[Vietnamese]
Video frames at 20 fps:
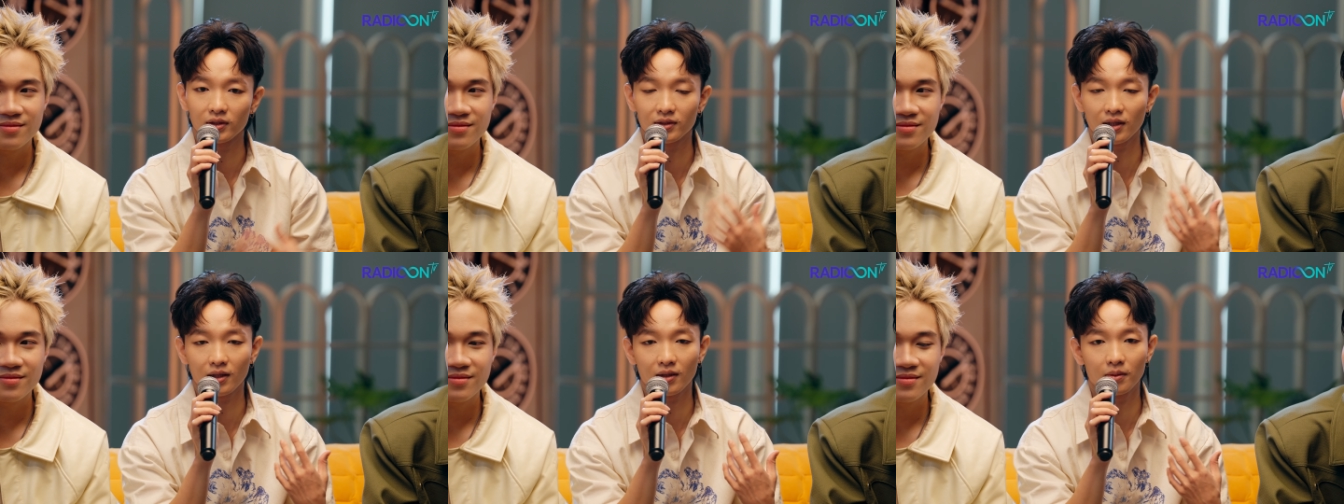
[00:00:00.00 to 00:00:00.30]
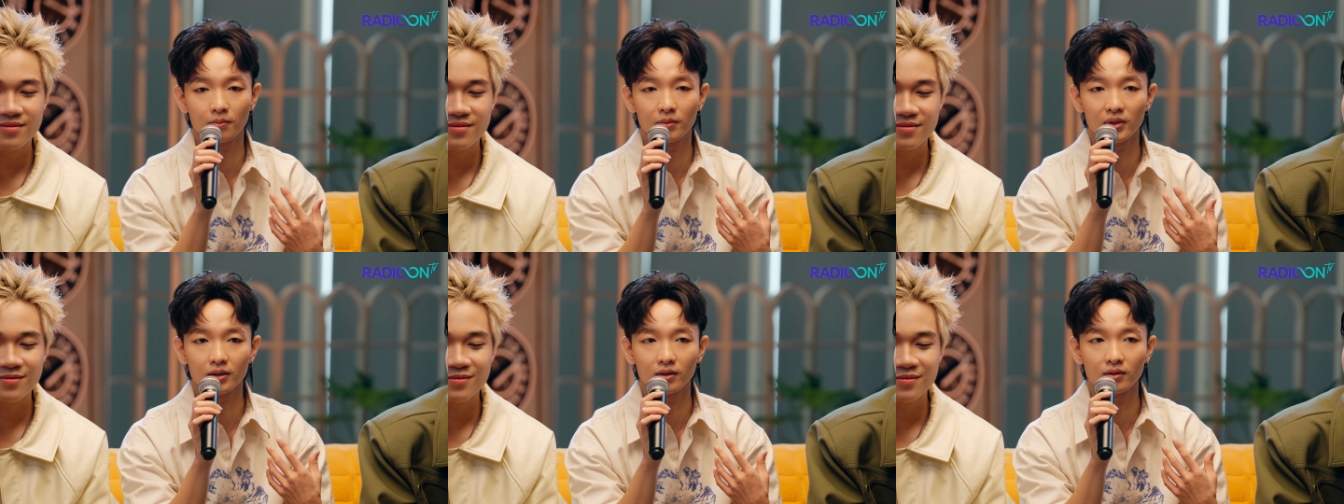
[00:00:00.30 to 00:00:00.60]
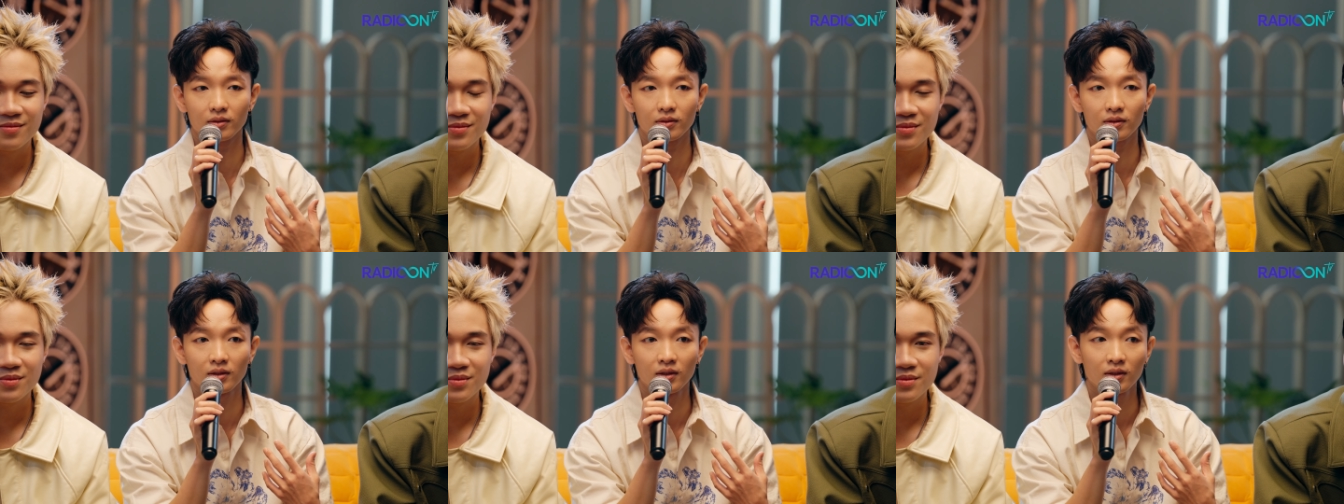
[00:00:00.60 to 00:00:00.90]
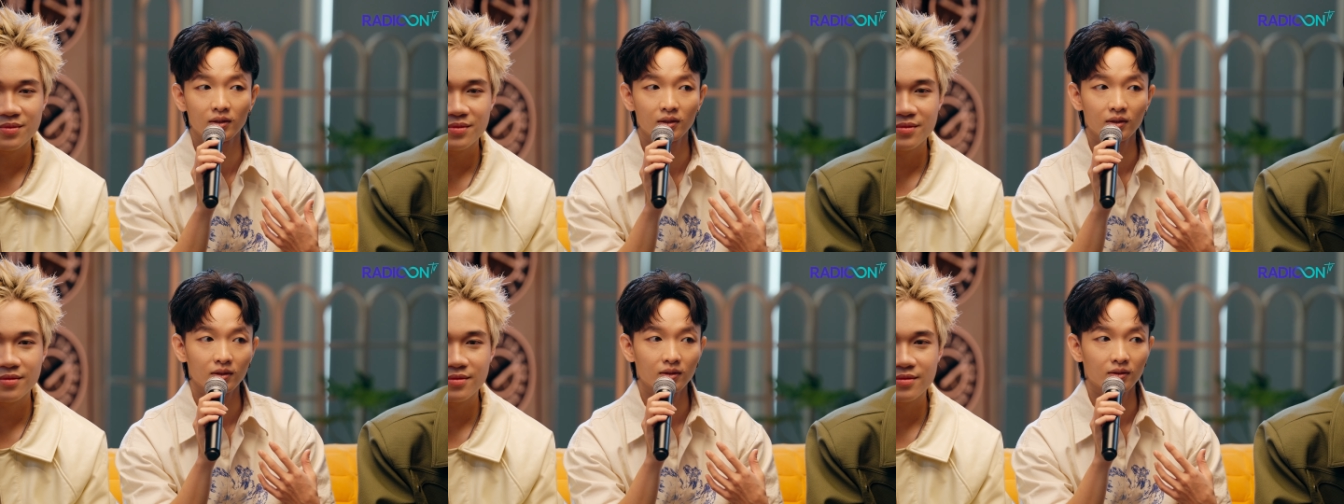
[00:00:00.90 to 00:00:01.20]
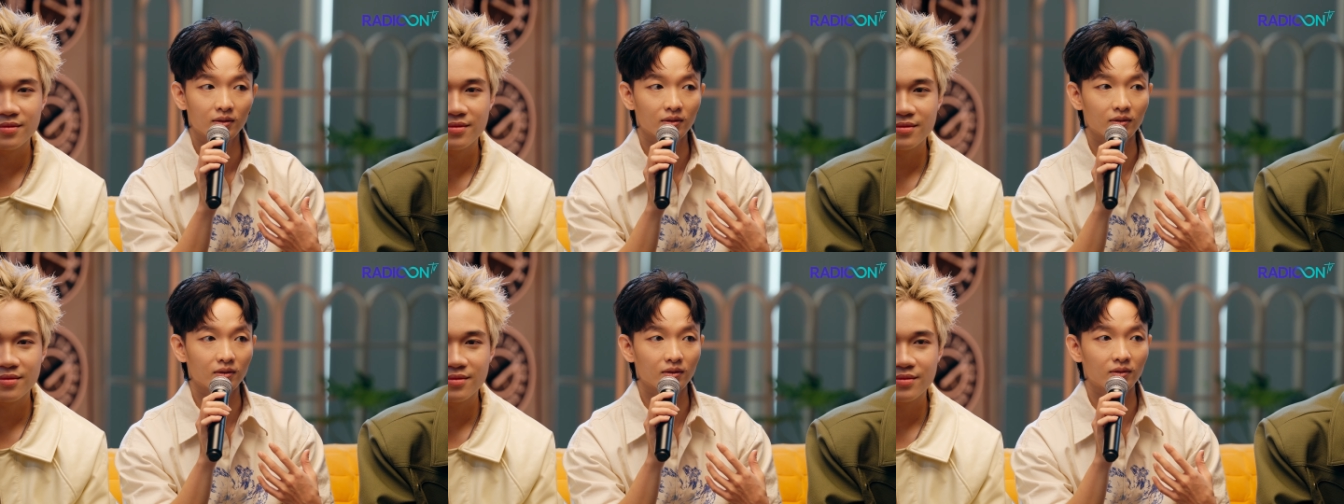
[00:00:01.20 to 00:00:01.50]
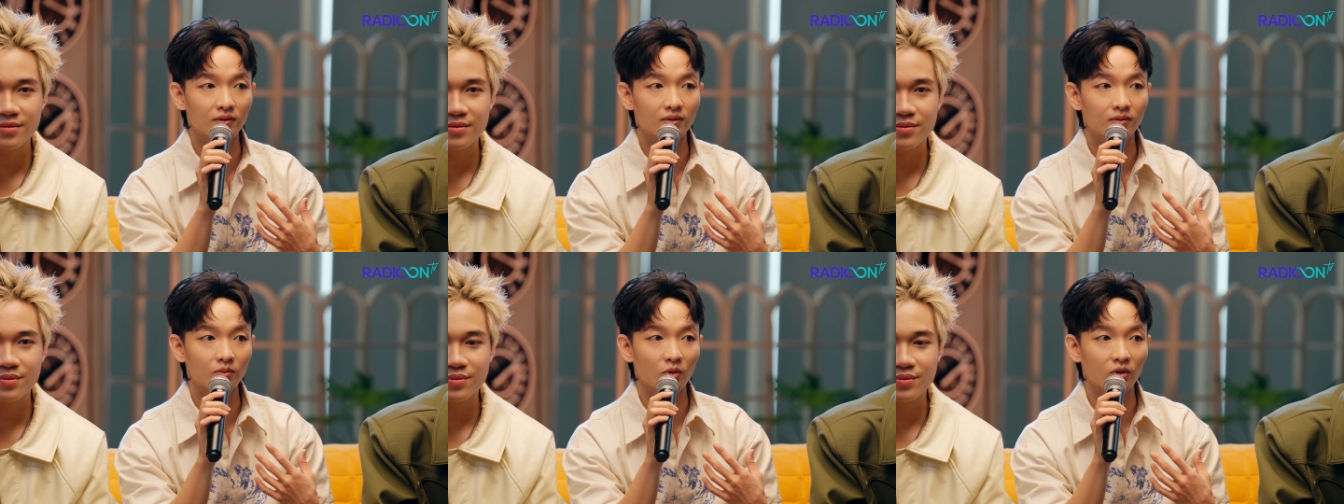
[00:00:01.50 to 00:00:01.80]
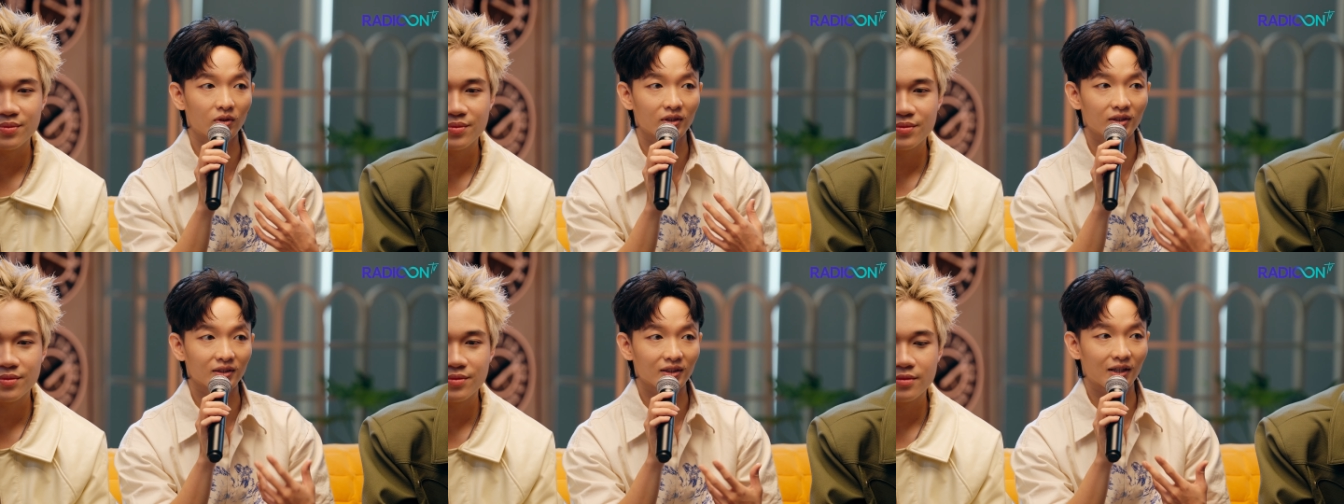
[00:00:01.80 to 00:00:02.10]
ra là
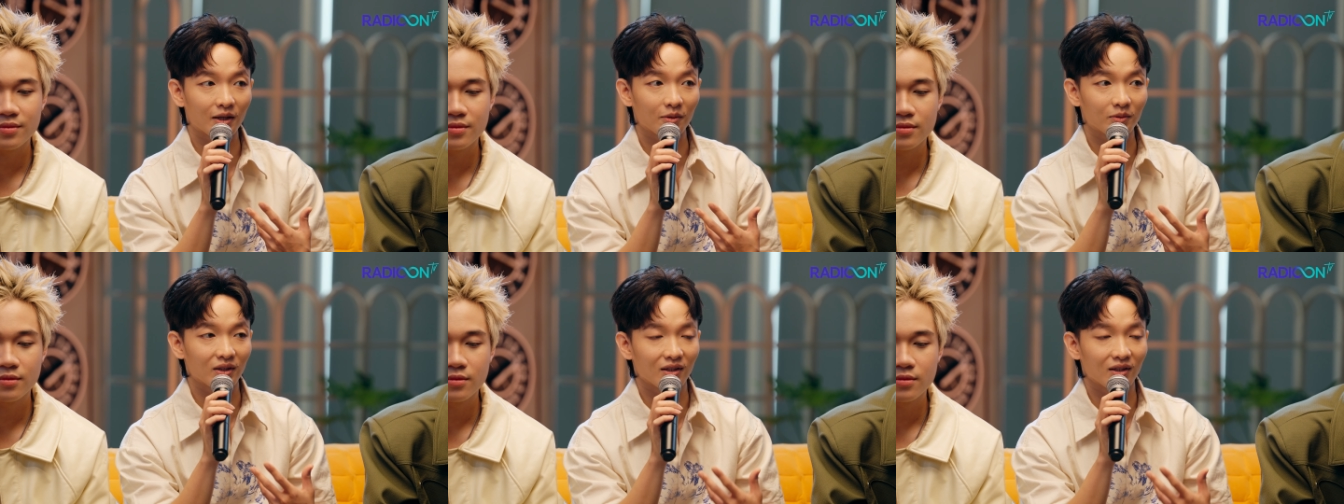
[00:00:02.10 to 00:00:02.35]
mọi người sẽ cảm